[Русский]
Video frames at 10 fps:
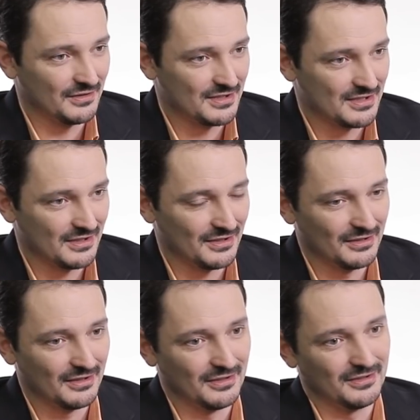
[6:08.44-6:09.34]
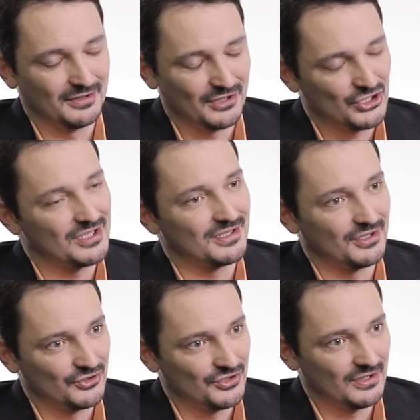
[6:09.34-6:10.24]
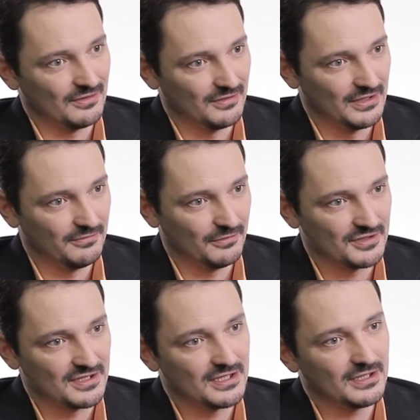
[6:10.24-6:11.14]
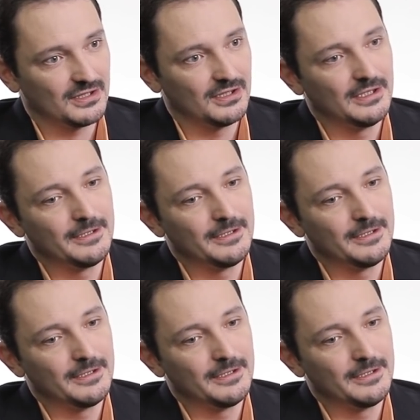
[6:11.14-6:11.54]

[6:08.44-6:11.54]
в лице э, гражданских инженеров Эльдефонса Серды э,